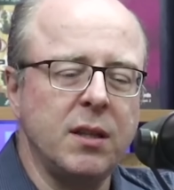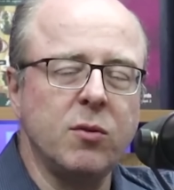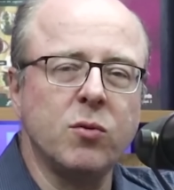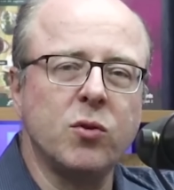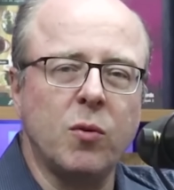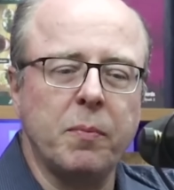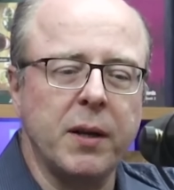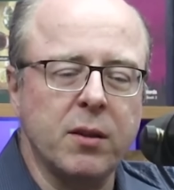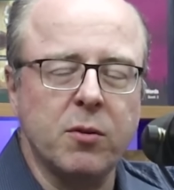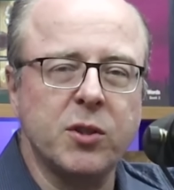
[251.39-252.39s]
E o Dom
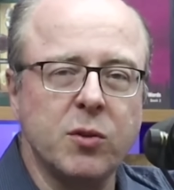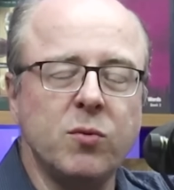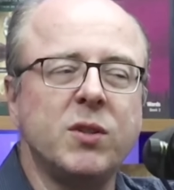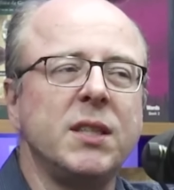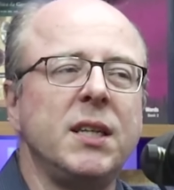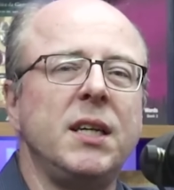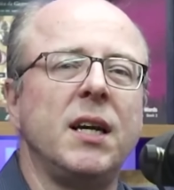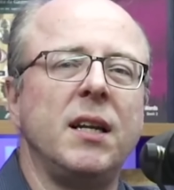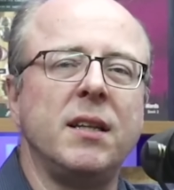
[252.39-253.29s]
Pedro II seguia ele.